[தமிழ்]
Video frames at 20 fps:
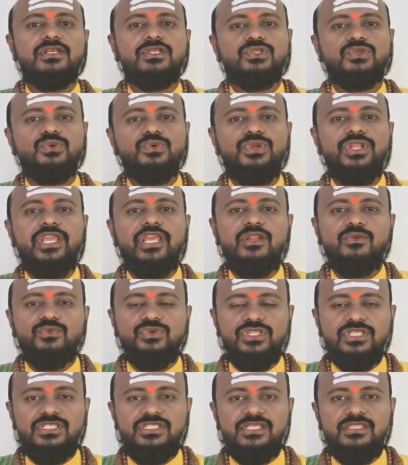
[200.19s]
சூரியன்
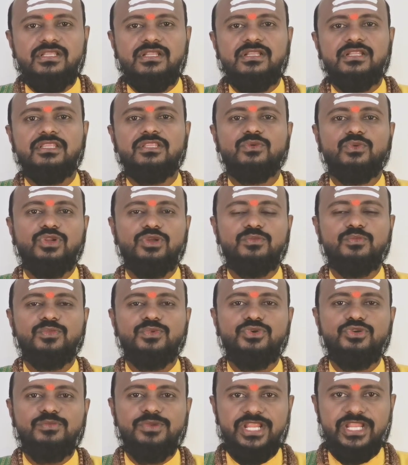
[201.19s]
உதிச்சதுலேருந்து ஒரு
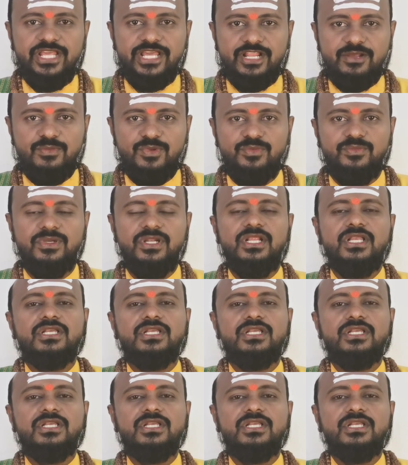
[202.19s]
மூணு மணி நேரமும்